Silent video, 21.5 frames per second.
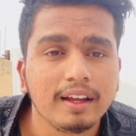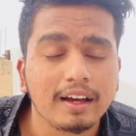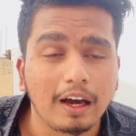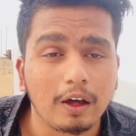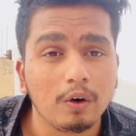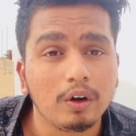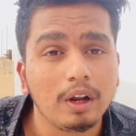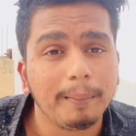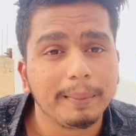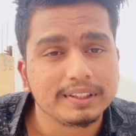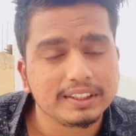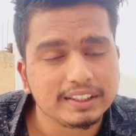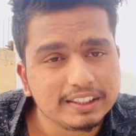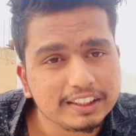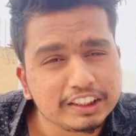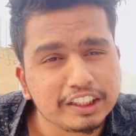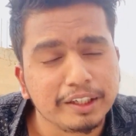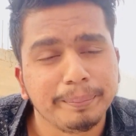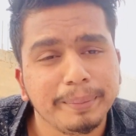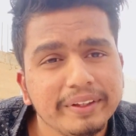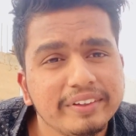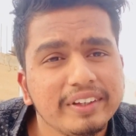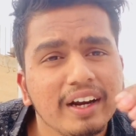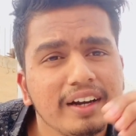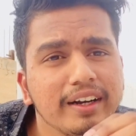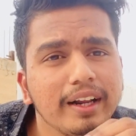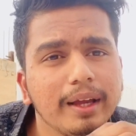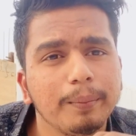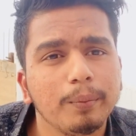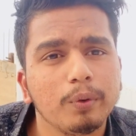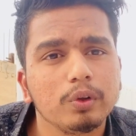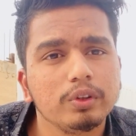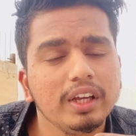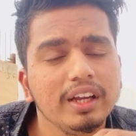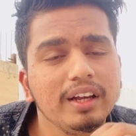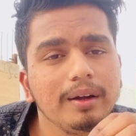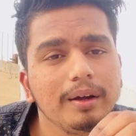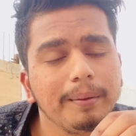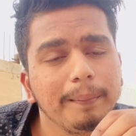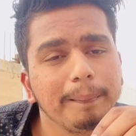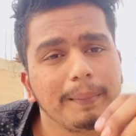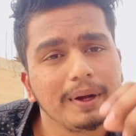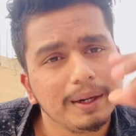কারণ আমাদের দেশে বিচার নাই বোঝা
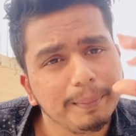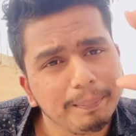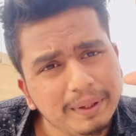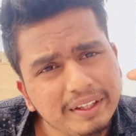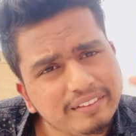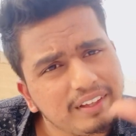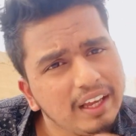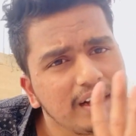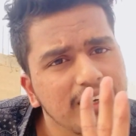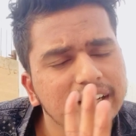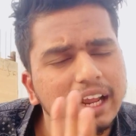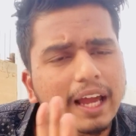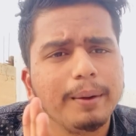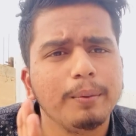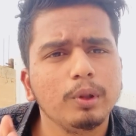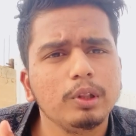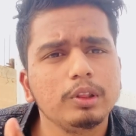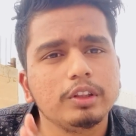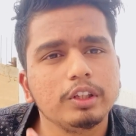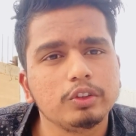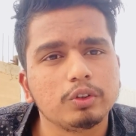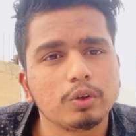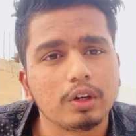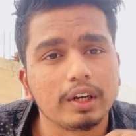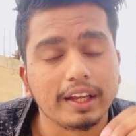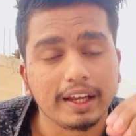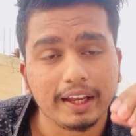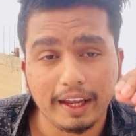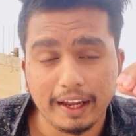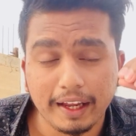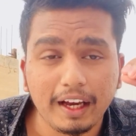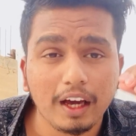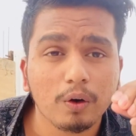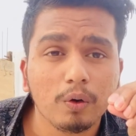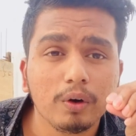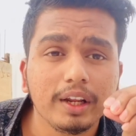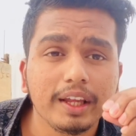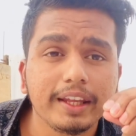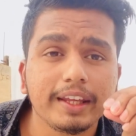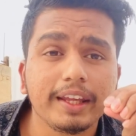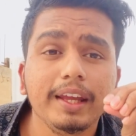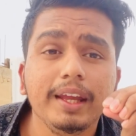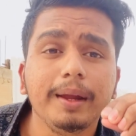মানে বিচার নাই বলতে চলে এই
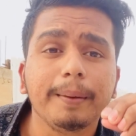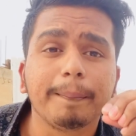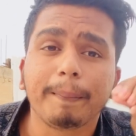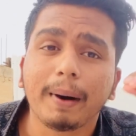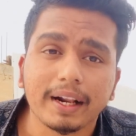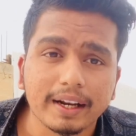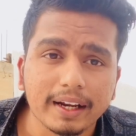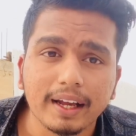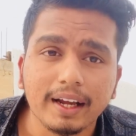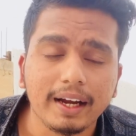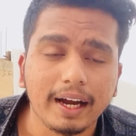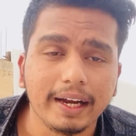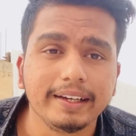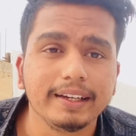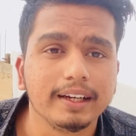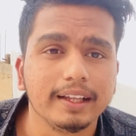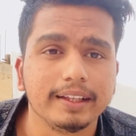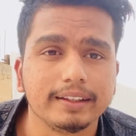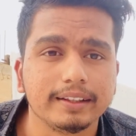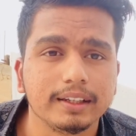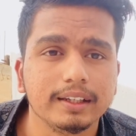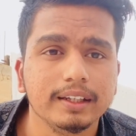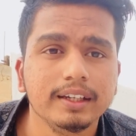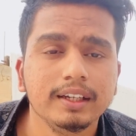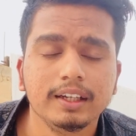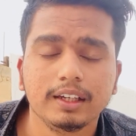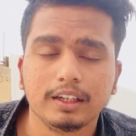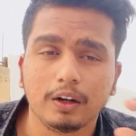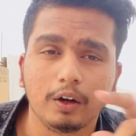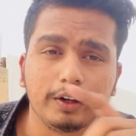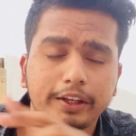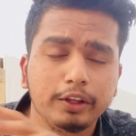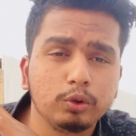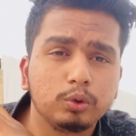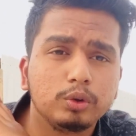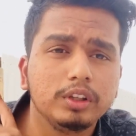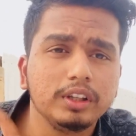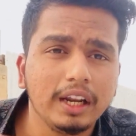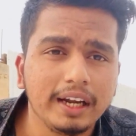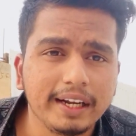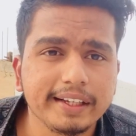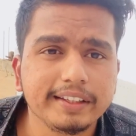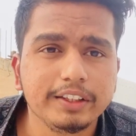কারণেই কি পারে কাইতে লাইতে
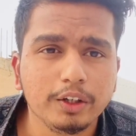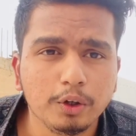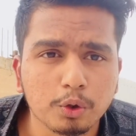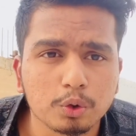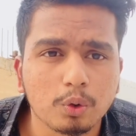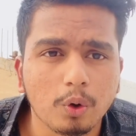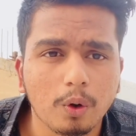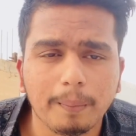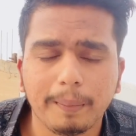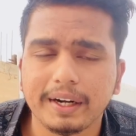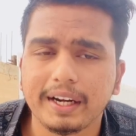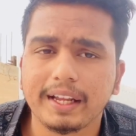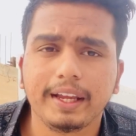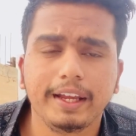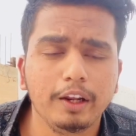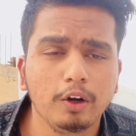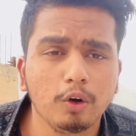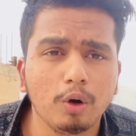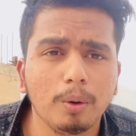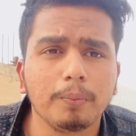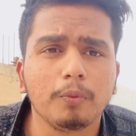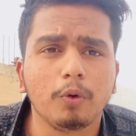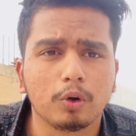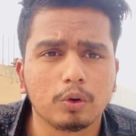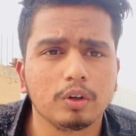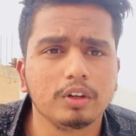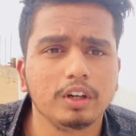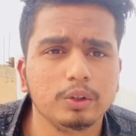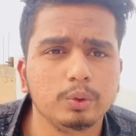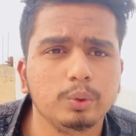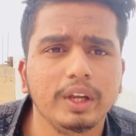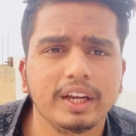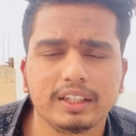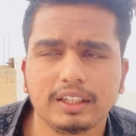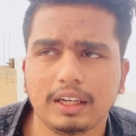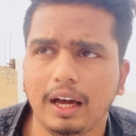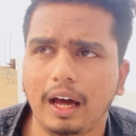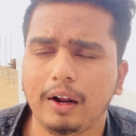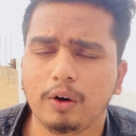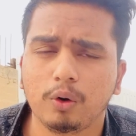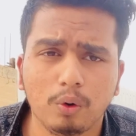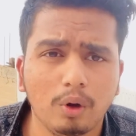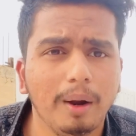কিছুদিন আগে যেহেতু মানে এরকম ঘটনা দুই একটা
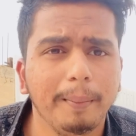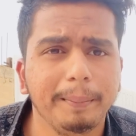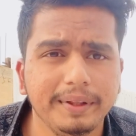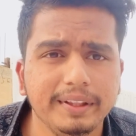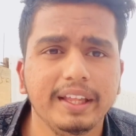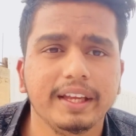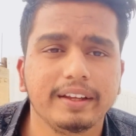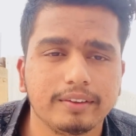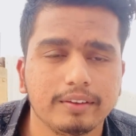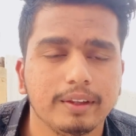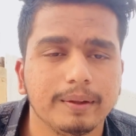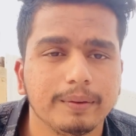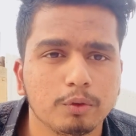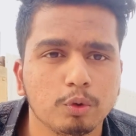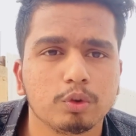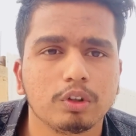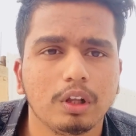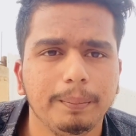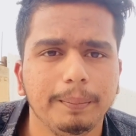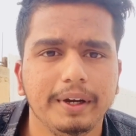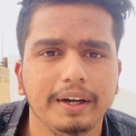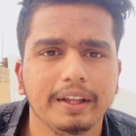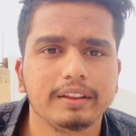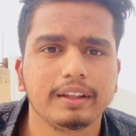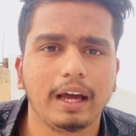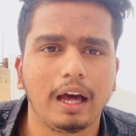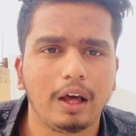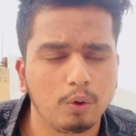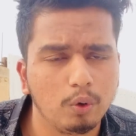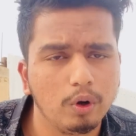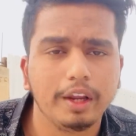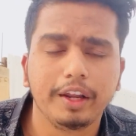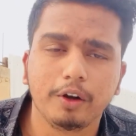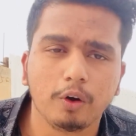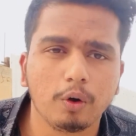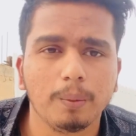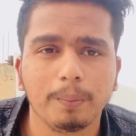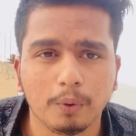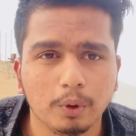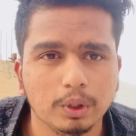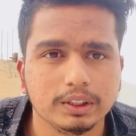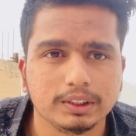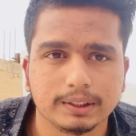আরো আমি দেখছি সোশ্যাল মিডিয়াতে আরো
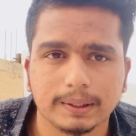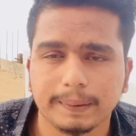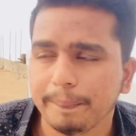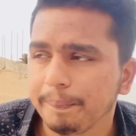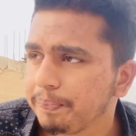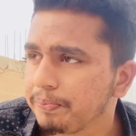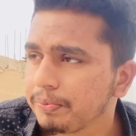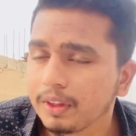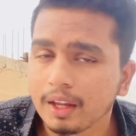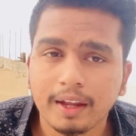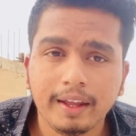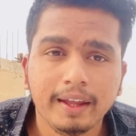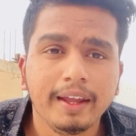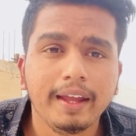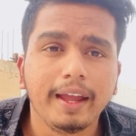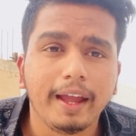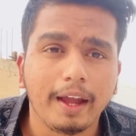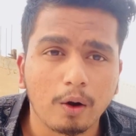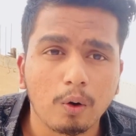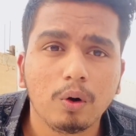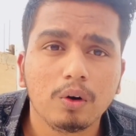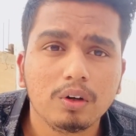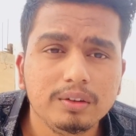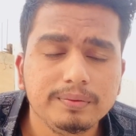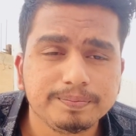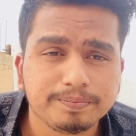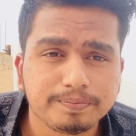এরকম হয়েছে এখন